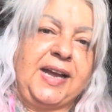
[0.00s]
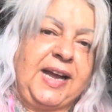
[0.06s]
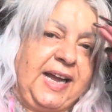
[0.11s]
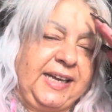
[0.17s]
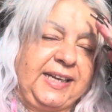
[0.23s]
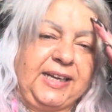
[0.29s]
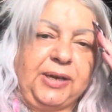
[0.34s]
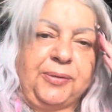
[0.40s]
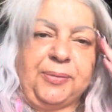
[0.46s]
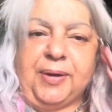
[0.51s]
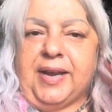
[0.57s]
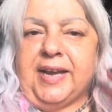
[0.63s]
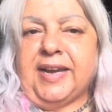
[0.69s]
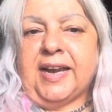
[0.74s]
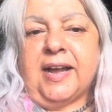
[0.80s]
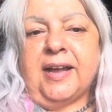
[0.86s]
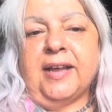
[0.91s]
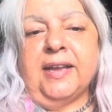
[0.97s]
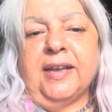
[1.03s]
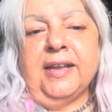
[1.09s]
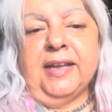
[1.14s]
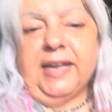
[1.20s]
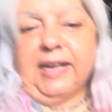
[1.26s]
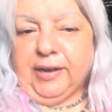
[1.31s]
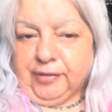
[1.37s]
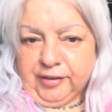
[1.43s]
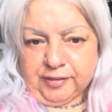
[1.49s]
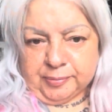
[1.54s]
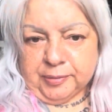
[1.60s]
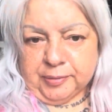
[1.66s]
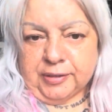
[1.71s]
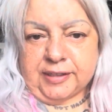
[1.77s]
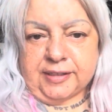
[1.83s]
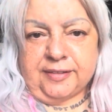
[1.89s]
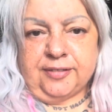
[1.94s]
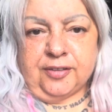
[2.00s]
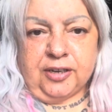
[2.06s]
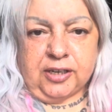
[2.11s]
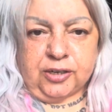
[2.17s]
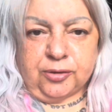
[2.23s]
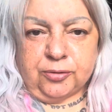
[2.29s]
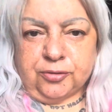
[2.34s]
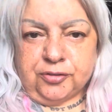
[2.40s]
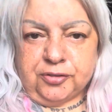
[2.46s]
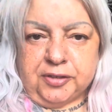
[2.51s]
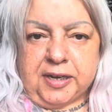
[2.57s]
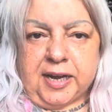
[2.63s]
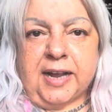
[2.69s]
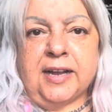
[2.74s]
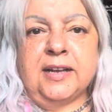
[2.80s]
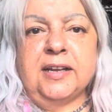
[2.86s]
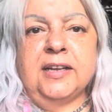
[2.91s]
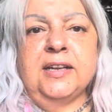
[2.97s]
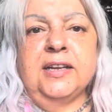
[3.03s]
anche quella è un'esplorazione che uscirà